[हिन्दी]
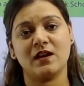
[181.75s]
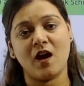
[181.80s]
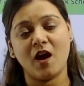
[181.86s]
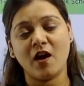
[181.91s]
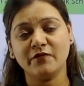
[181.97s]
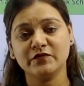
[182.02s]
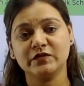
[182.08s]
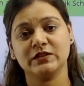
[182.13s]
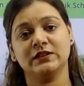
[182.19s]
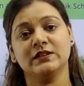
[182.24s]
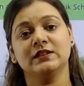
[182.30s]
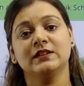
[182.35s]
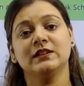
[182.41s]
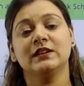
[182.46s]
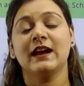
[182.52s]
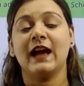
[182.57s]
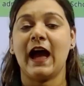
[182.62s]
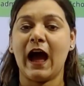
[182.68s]
लव्ड
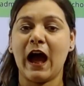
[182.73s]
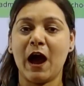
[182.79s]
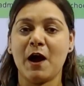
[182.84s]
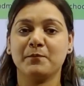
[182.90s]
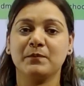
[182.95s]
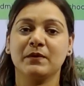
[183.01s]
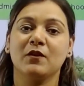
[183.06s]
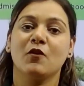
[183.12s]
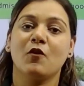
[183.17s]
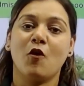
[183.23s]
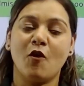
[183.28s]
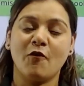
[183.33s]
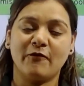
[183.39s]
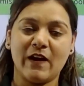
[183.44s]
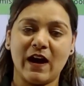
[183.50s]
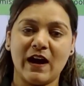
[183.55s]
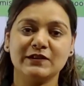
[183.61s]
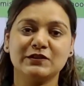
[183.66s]
ऐप
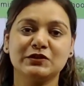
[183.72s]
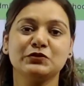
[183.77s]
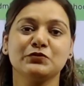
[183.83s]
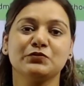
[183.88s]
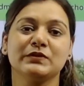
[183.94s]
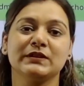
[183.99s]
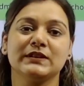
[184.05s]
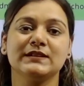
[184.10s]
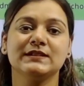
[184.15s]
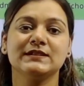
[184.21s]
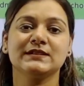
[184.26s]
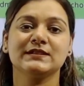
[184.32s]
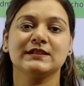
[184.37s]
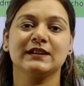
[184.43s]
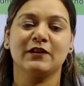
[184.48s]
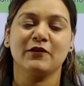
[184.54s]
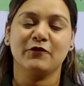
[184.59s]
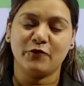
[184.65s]
ऑफ आर स्टूडेंट्स
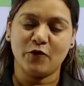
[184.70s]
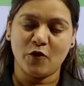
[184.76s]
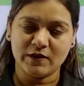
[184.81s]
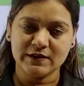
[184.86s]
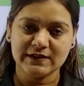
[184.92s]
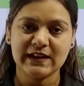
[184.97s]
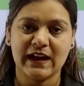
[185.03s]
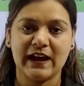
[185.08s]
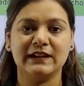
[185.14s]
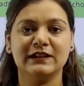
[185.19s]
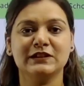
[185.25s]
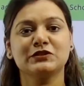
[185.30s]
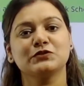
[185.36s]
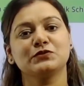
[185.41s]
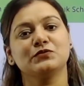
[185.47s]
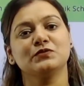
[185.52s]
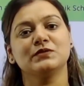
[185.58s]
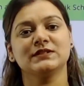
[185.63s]
फॉर सैनिक
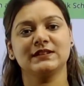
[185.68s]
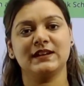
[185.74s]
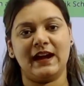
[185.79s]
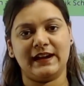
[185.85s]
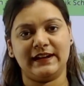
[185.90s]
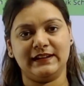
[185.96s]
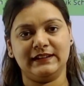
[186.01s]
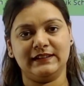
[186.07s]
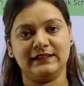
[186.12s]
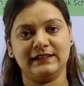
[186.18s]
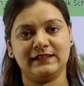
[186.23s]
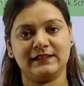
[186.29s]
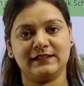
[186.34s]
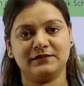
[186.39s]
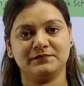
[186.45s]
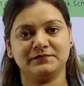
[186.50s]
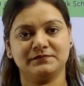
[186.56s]
स्कूल गाइडेंस